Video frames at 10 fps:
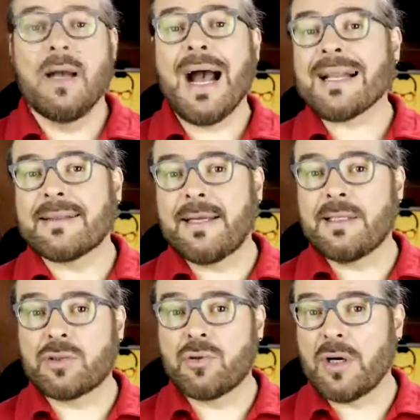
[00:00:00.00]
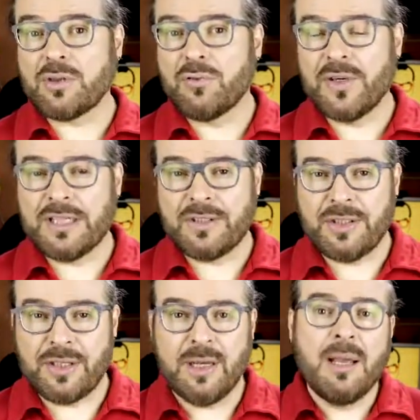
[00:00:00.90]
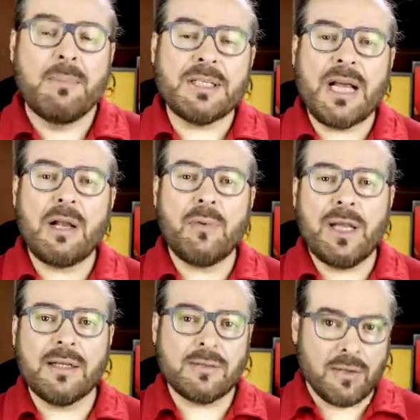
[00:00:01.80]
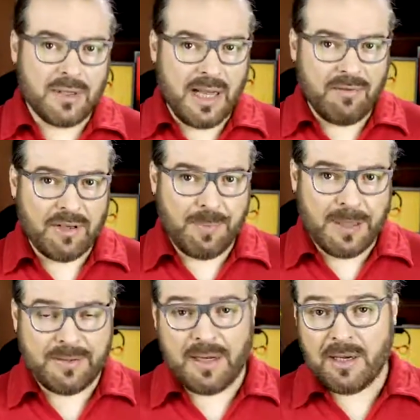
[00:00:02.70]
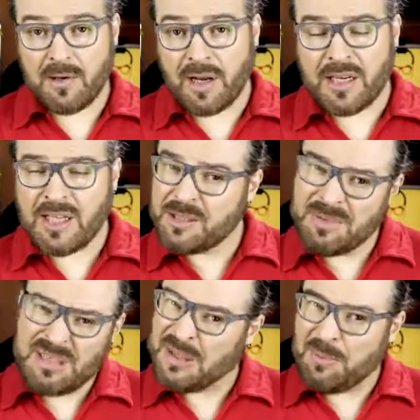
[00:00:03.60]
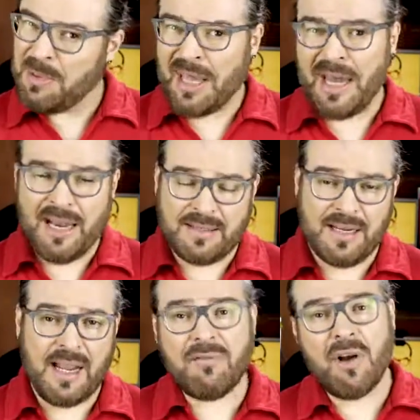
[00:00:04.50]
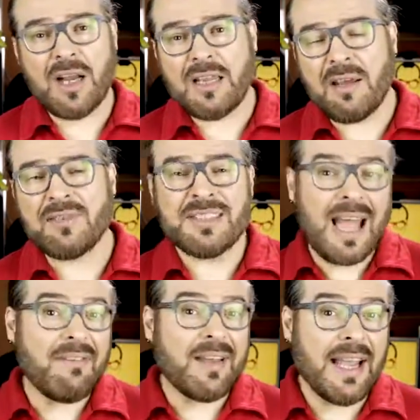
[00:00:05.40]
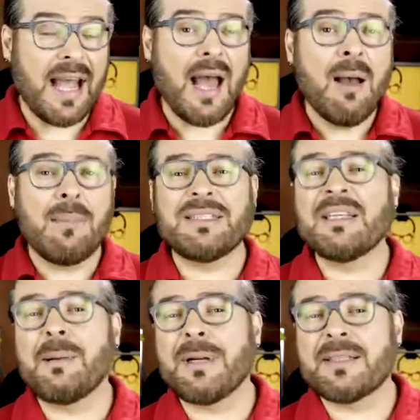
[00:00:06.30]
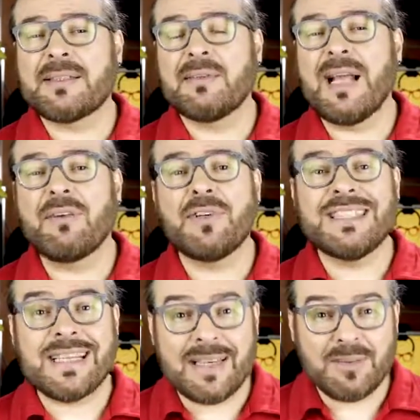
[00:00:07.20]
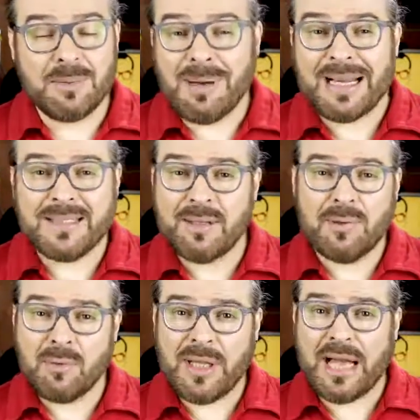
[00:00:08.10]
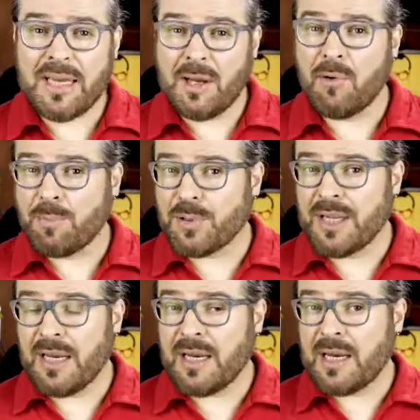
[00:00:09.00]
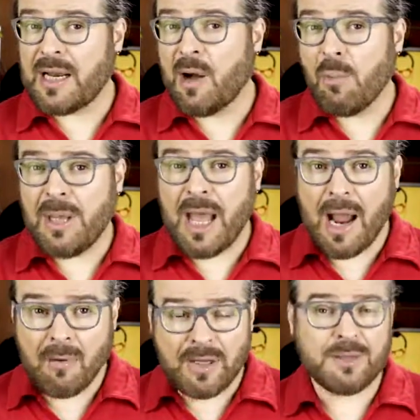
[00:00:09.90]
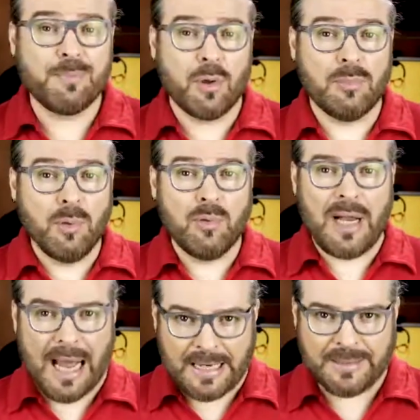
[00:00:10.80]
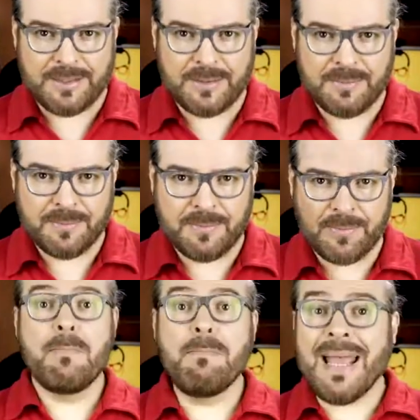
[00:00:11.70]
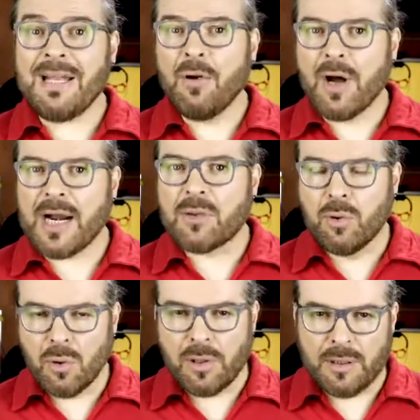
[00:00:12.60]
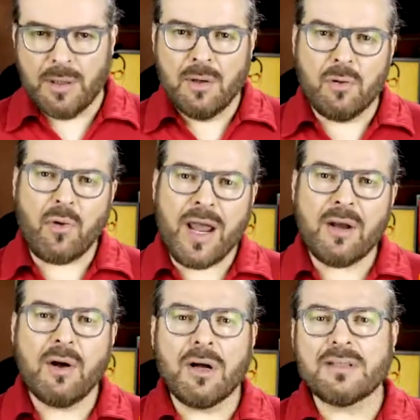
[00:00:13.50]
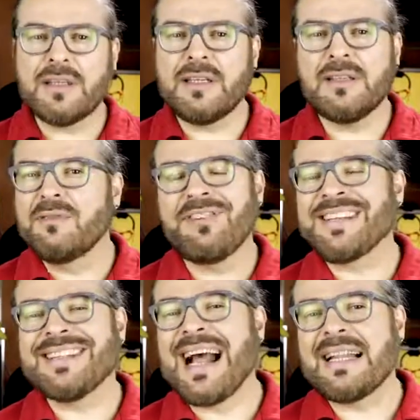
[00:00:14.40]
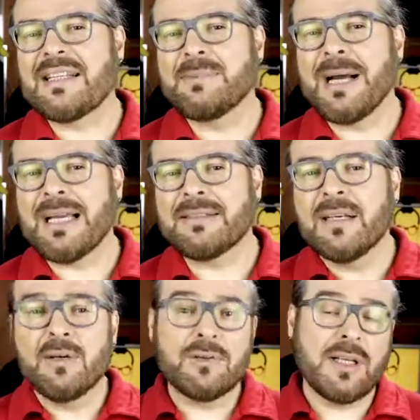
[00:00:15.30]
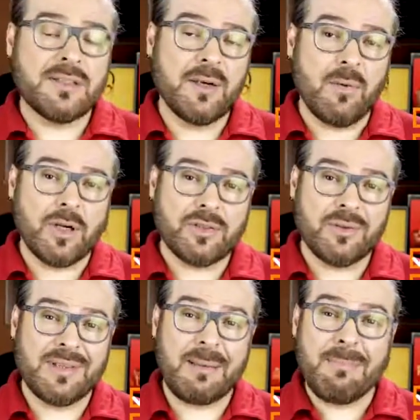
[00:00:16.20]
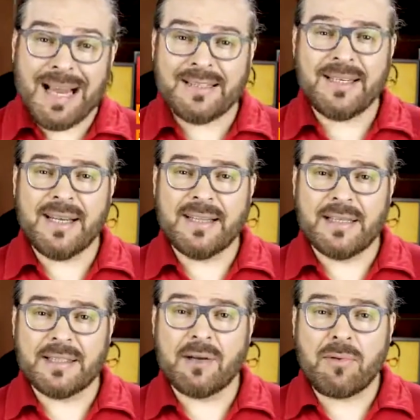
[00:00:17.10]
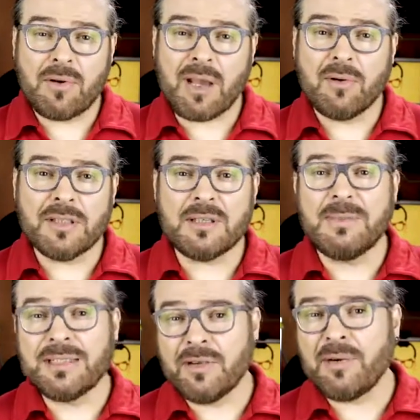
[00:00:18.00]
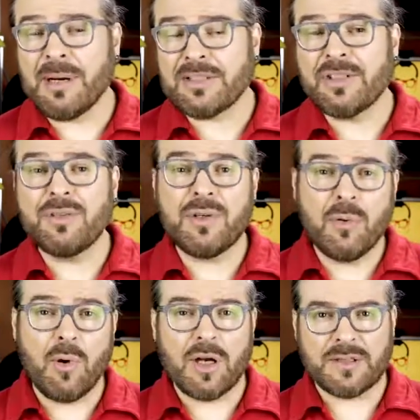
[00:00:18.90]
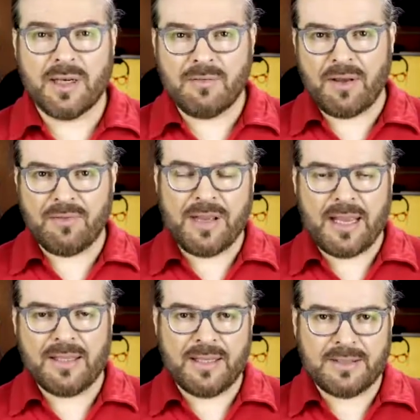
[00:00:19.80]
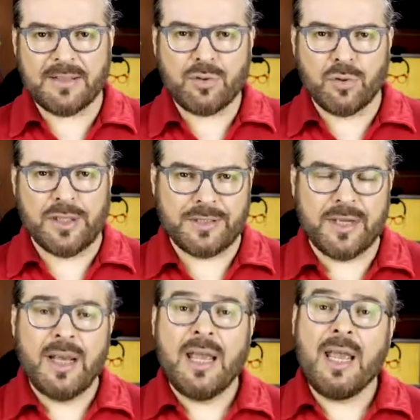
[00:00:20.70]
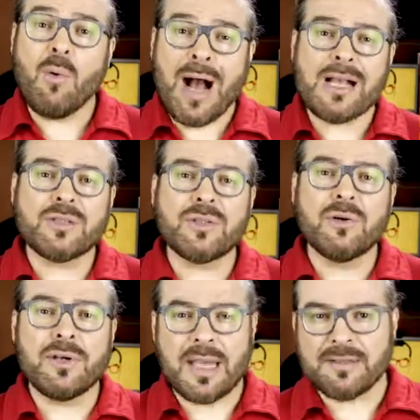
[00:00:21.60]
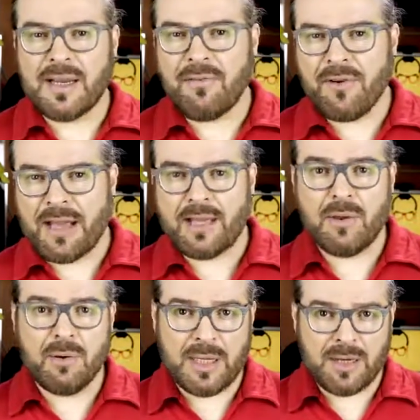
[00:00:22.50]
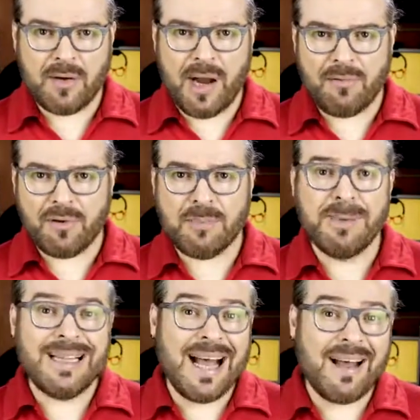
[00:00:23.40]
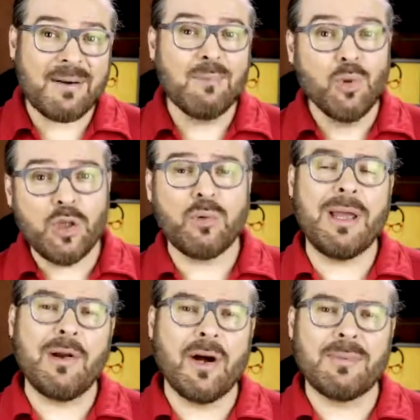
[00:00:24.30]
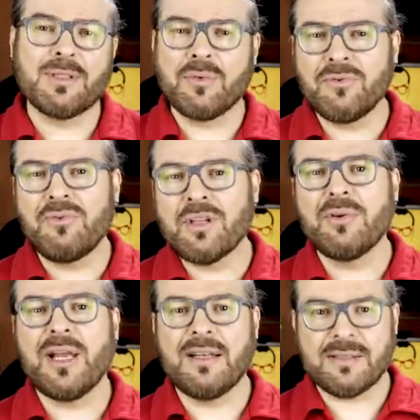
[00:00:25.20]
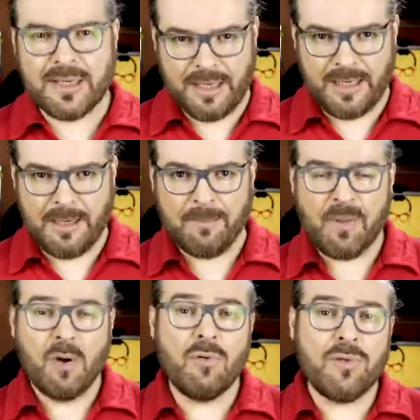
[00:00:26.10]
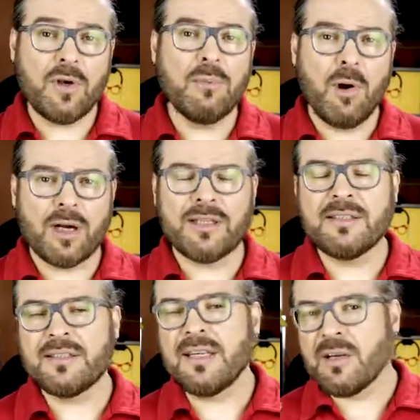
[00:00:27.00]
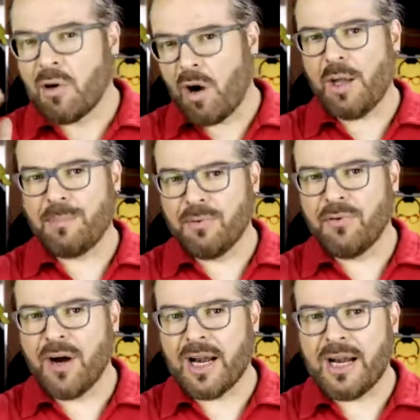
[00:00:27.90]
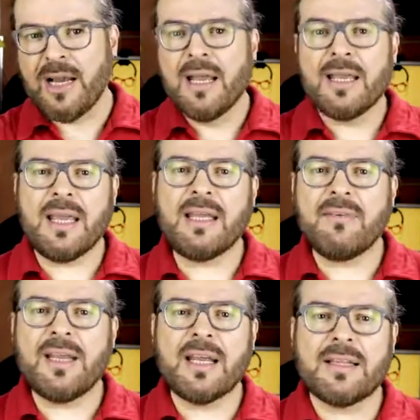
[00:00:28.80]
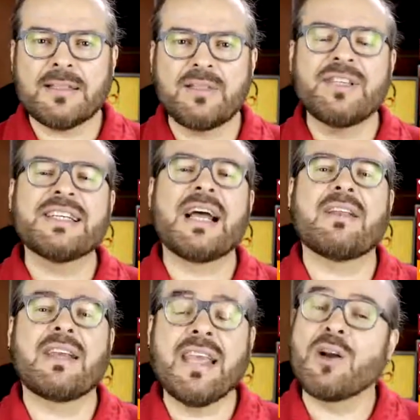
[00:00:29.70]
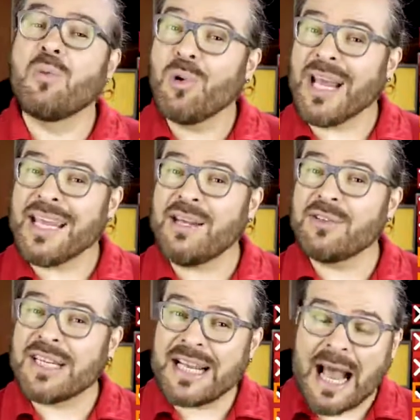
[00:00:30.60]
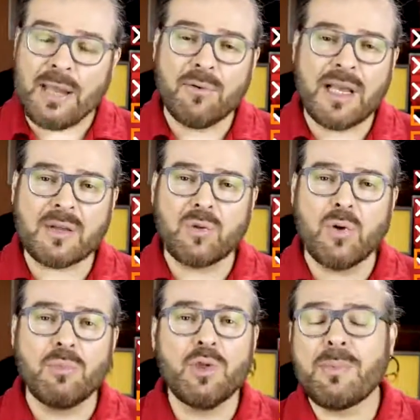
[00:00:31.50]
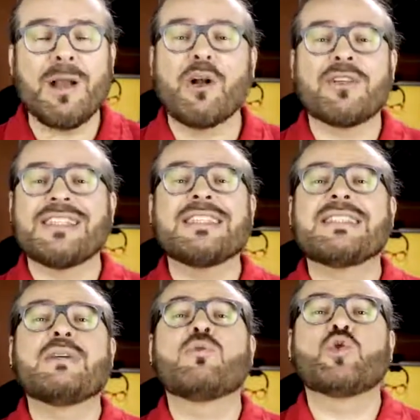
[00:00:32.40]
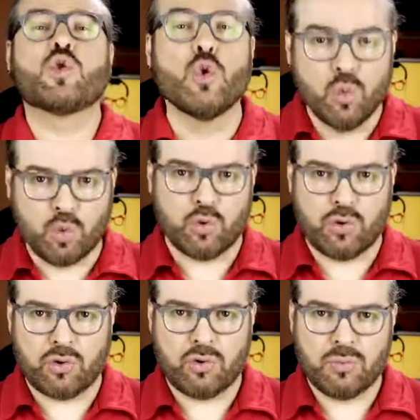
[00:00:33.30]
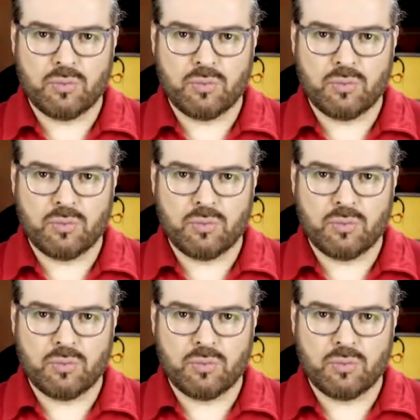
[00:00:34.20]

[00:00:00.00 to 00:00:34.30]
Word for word: Atriz coadjuvante. Michelle Williams, Octavia Spencer e Nicole Kidman não merecem. A Viola Davis deve ganhar, mas a interpretação dela foi teatral demais, eu não daria. Eu apostaria na Naomi Harris por Moonlight. Melhor ator. O Ryan Gosling não fez nada demais, o Denzel Washington tá mais irritante que qualquer coisa, mas eu imagino que o Oscar vai ficar entre esses dois. Eu acho que o Casey Affleck e o Andrew Garfield mandaram muito melhor, mas eu duvido que eles ganhem o Viggo Mortensen corre por fora. Quem deveria ter sido indicado aqui era o molequinho de Lion que atuou muito melhor do que esses cinco juntos.